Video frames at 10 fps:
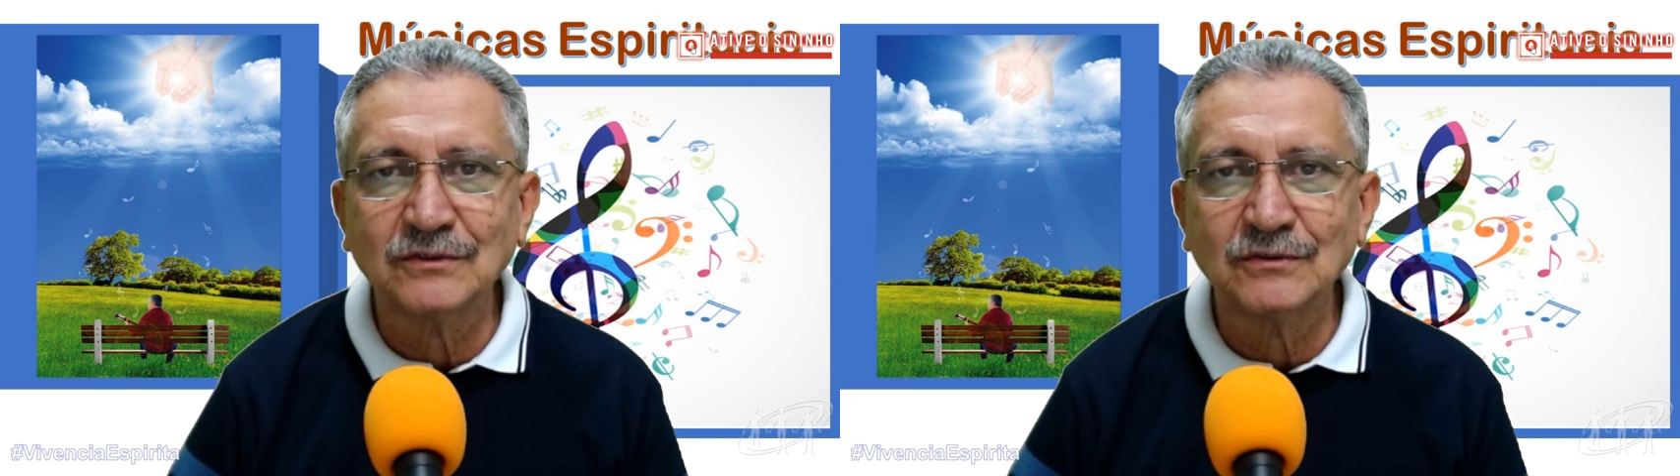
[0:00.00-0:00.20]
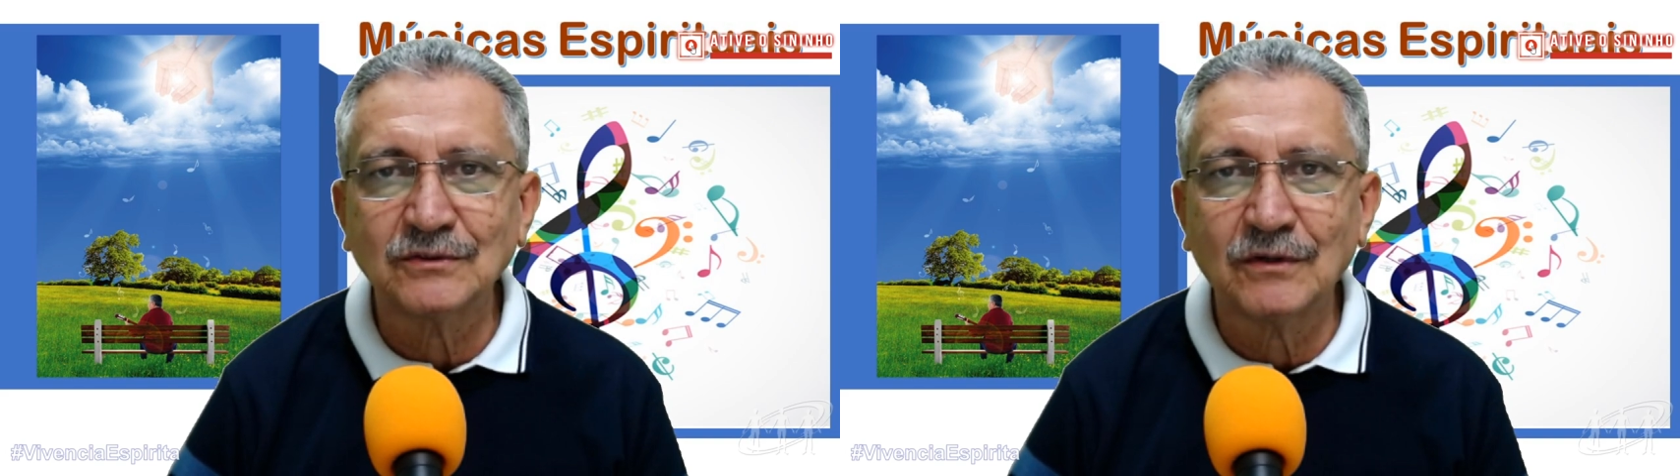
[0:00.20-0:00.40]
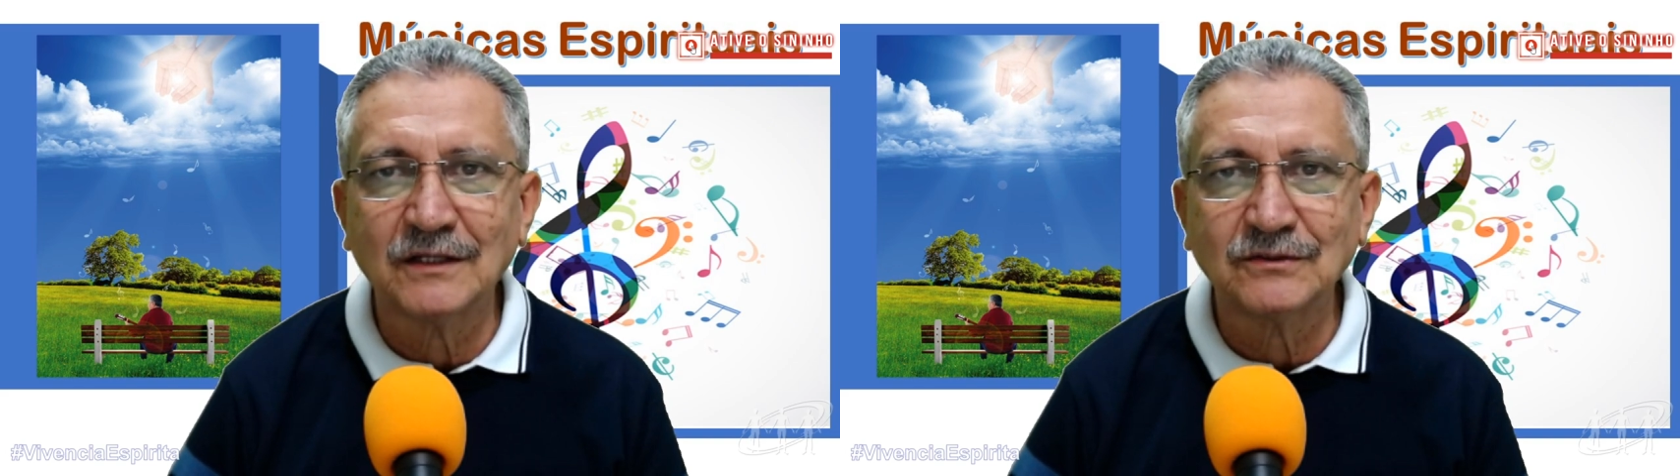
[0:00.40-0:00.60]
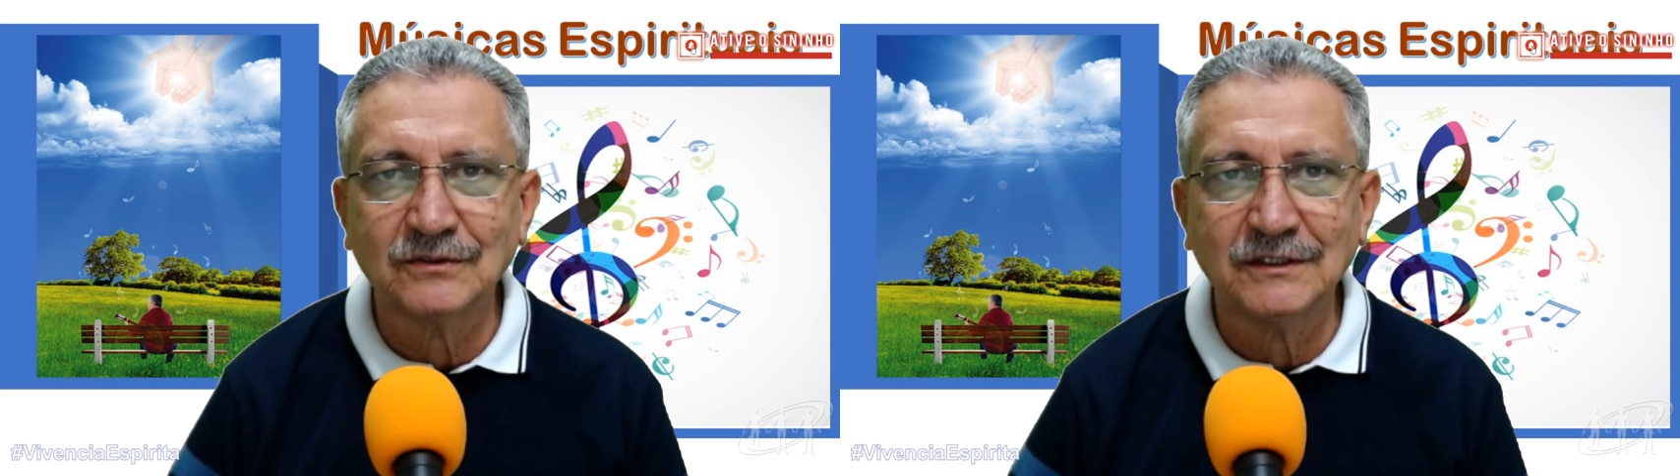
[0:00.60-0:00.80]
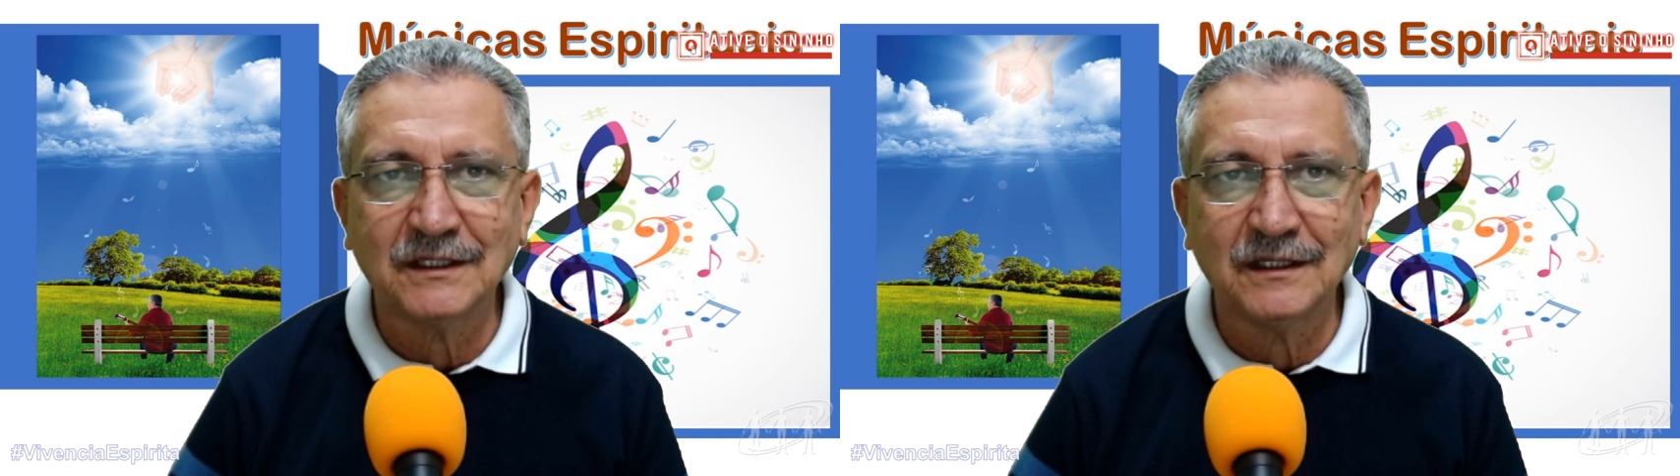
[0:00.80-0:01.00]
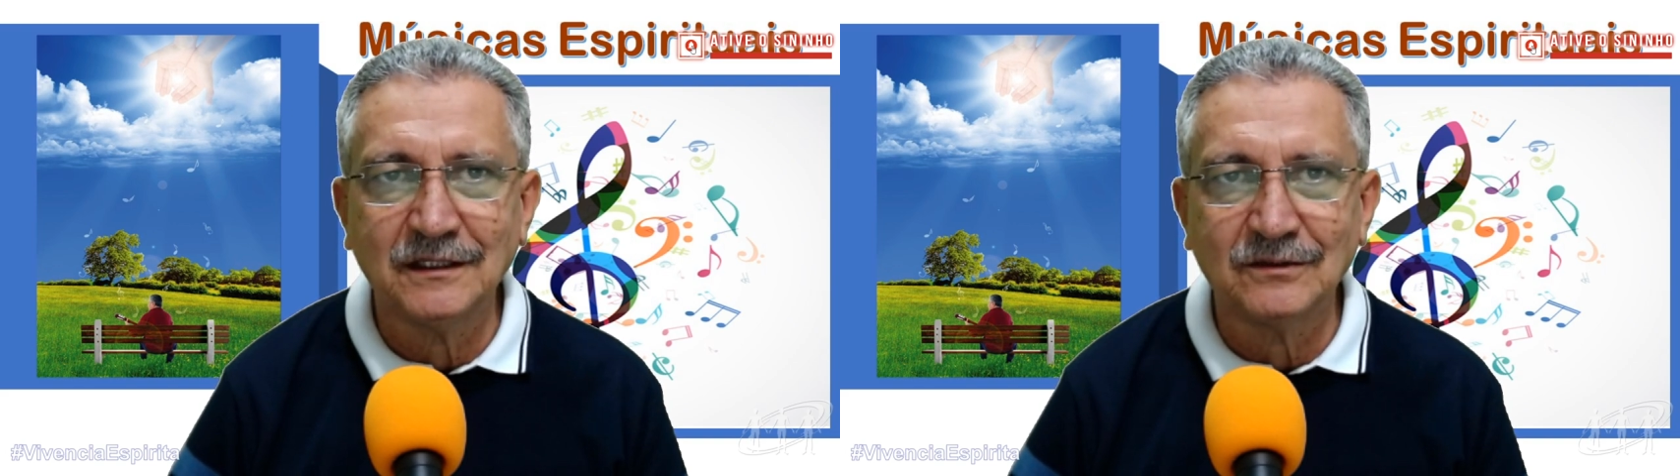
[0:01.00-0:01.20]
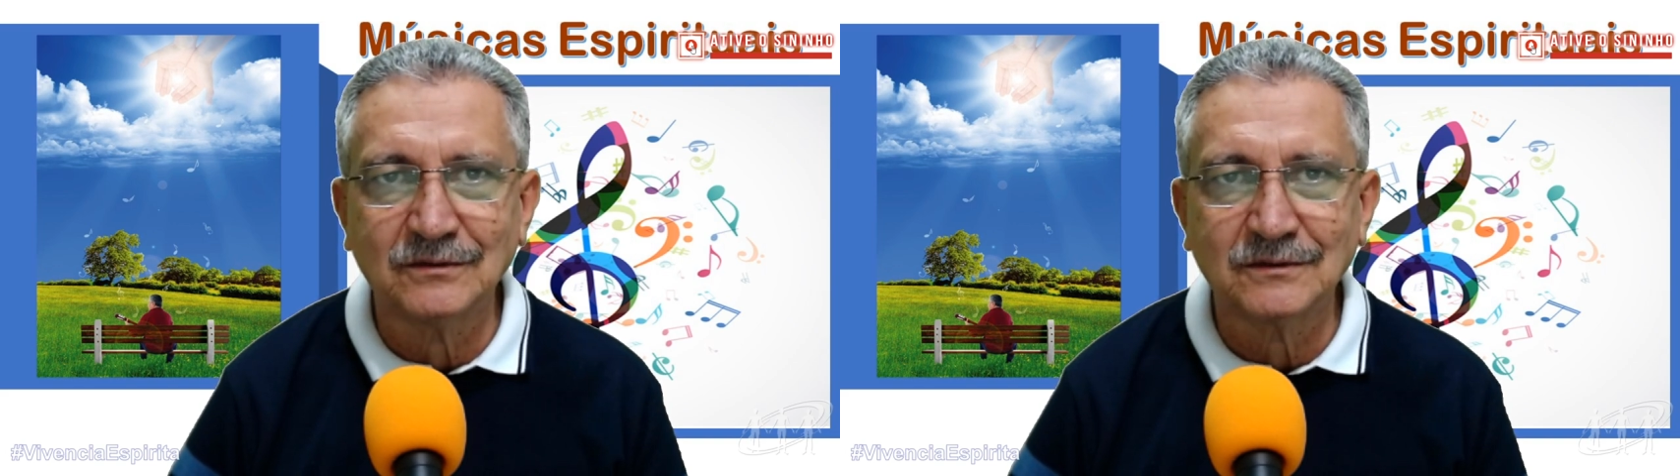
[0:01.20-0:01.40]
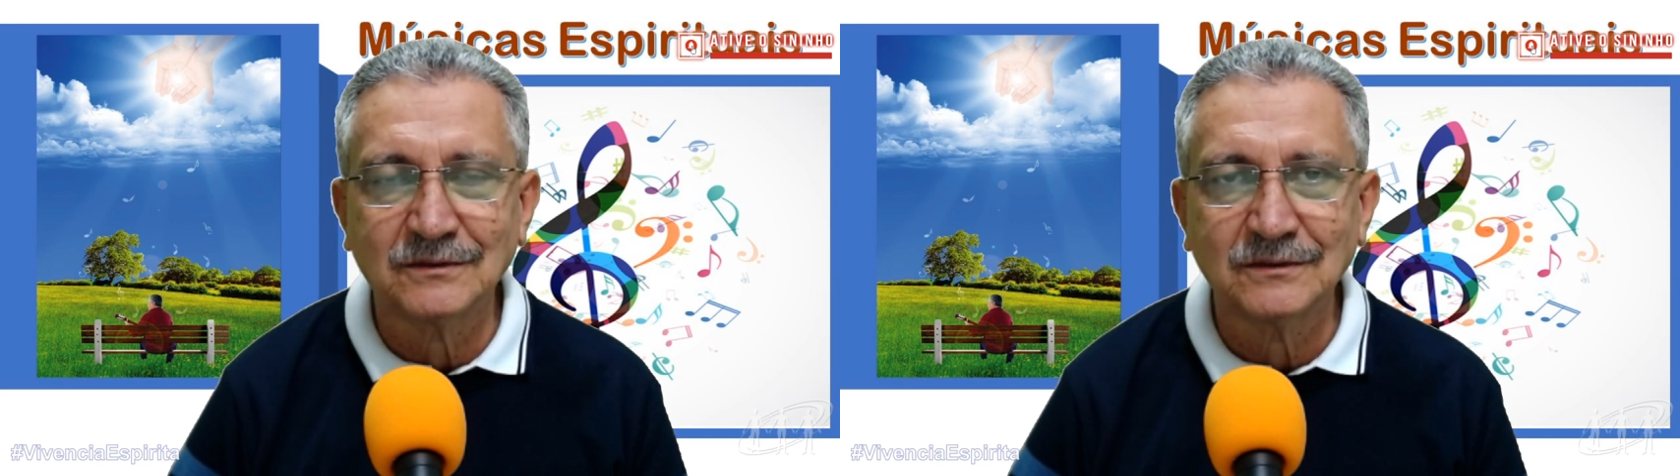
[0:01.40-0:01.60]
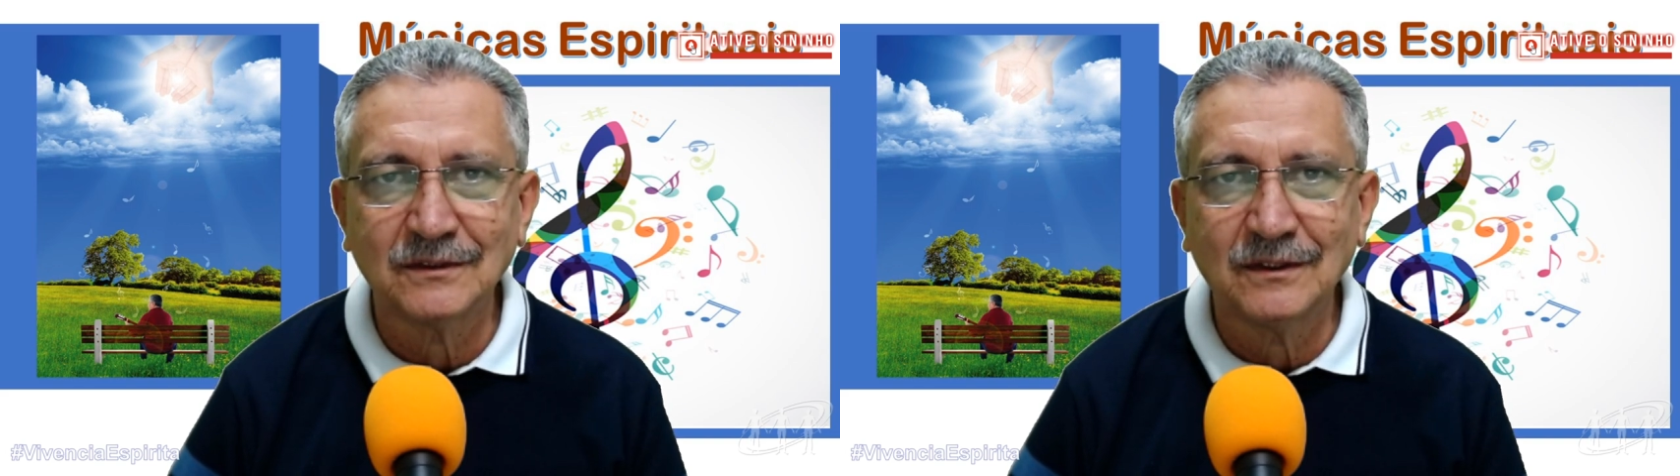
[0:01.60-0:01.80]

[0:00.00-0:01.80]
dos corações queridos.